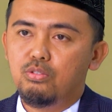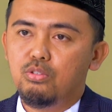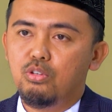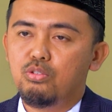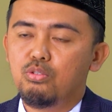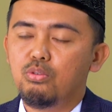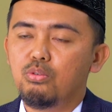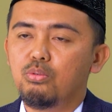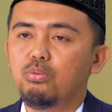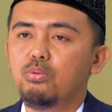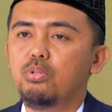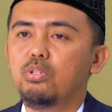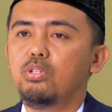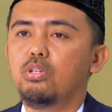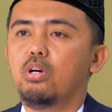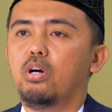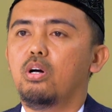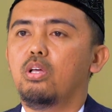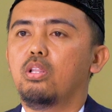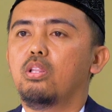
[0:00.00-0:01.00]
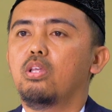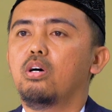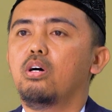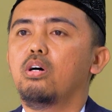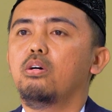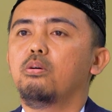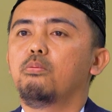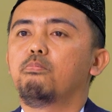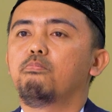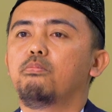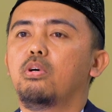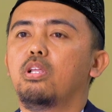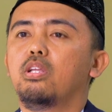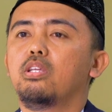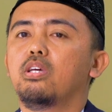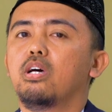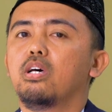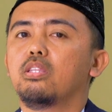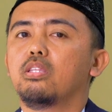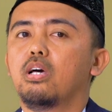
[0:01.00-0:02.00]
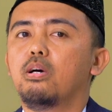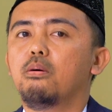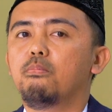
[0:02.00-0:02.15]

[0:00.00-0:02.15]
Sesungguhnya Allah melihat